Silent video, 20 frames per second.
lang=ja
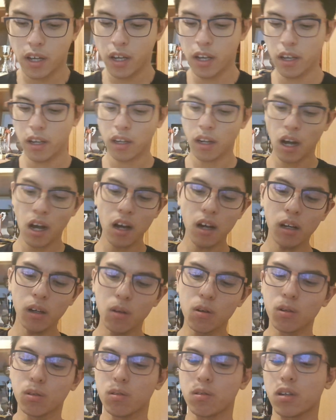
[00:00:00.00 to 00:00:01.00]
えー、韓
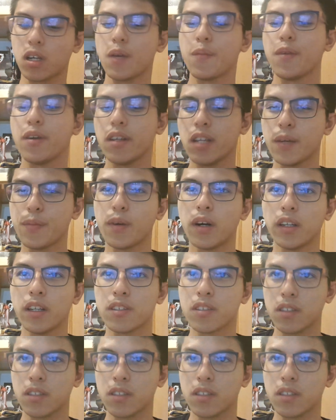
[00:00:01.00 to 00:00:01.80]
国のキム・イレムはで